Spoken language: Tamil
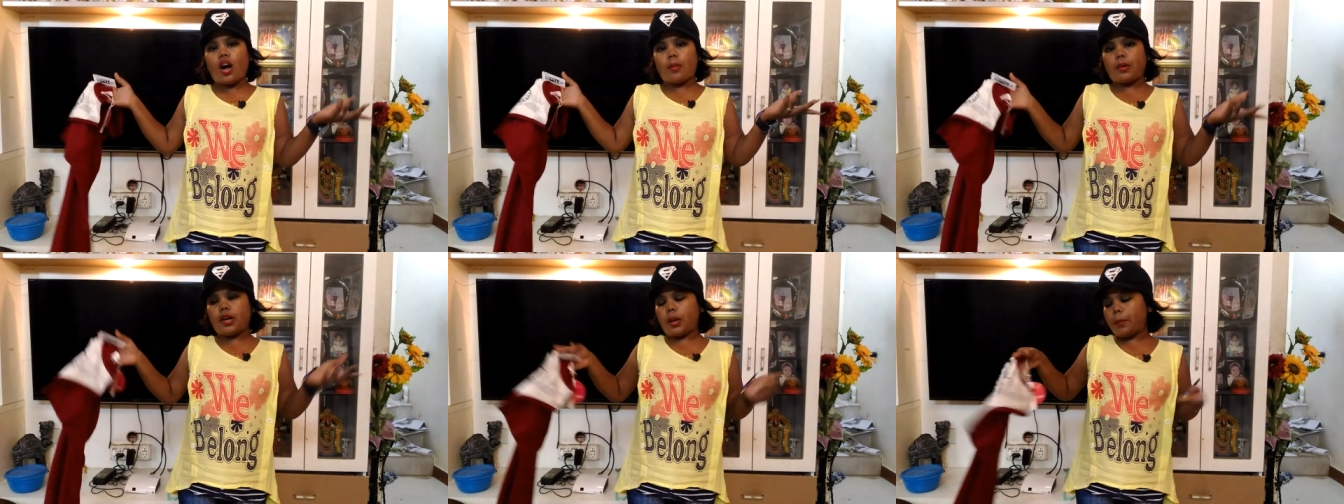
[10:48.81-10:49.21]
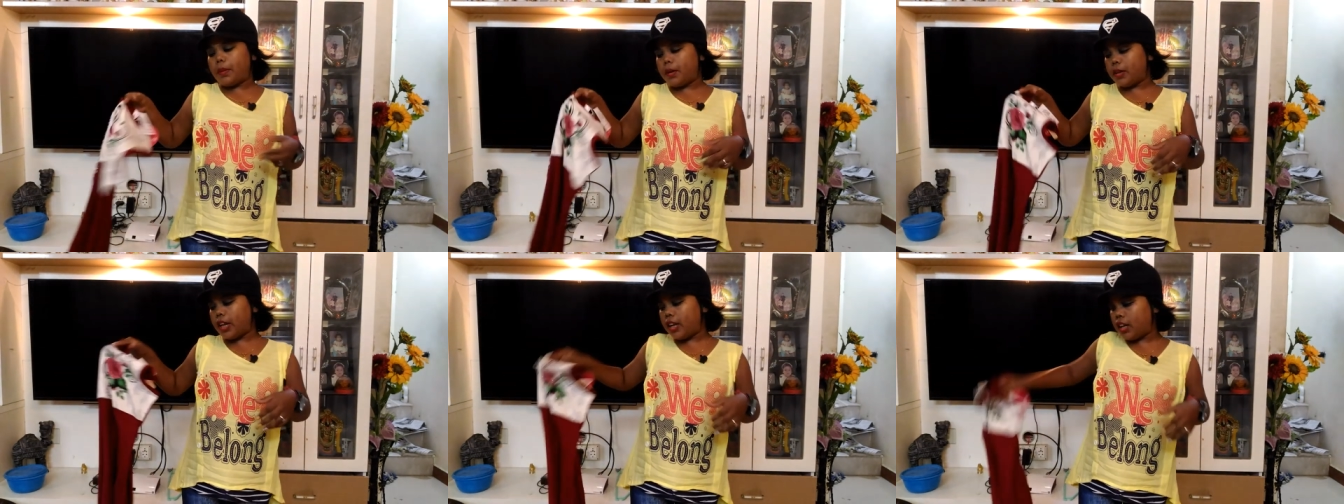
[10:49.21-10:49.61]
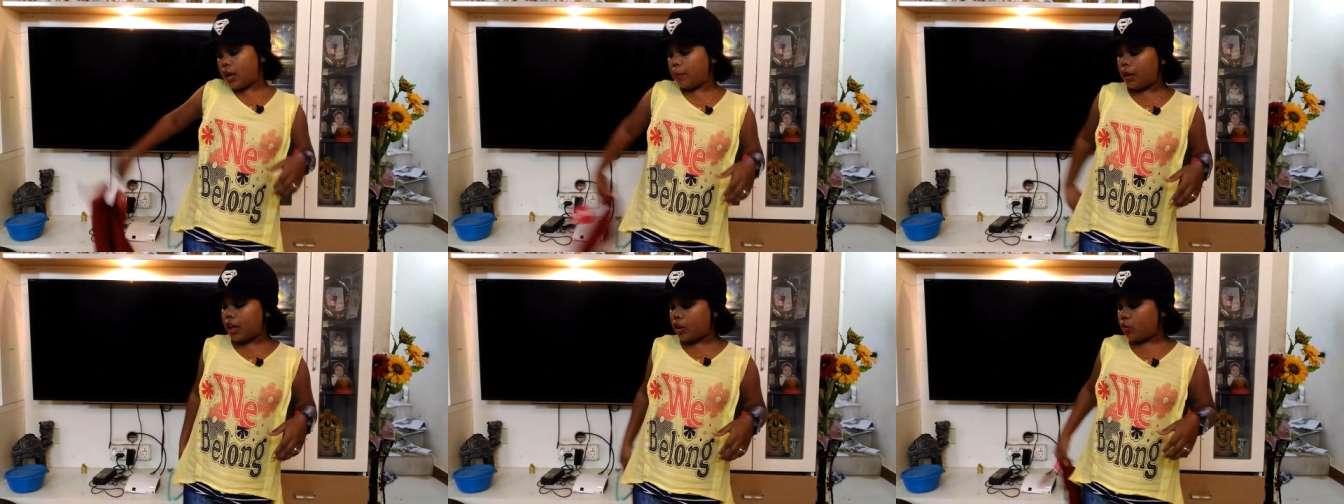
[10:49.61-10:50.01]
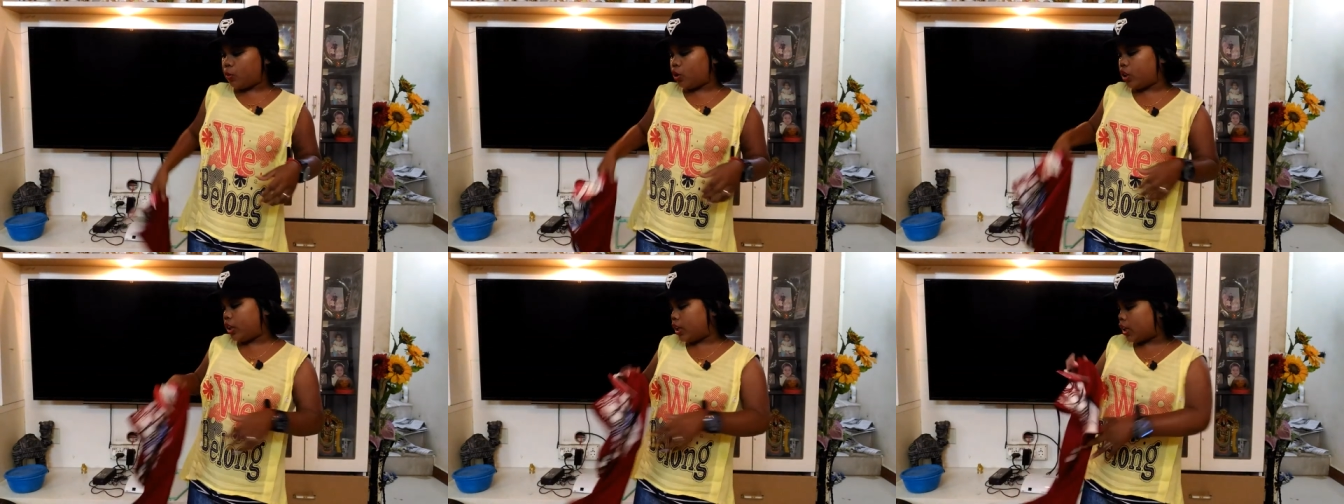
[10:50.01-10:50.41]
அப்புறம் நம்ம அதை நம்மளாக
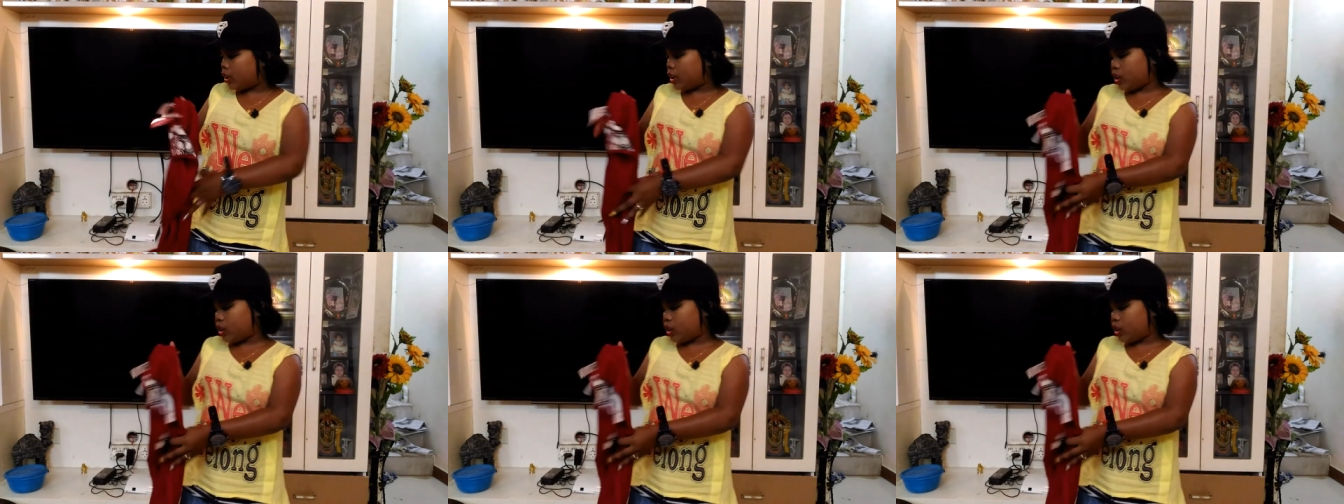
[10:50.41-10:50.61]
எடுக்கும்போது ஏதாவது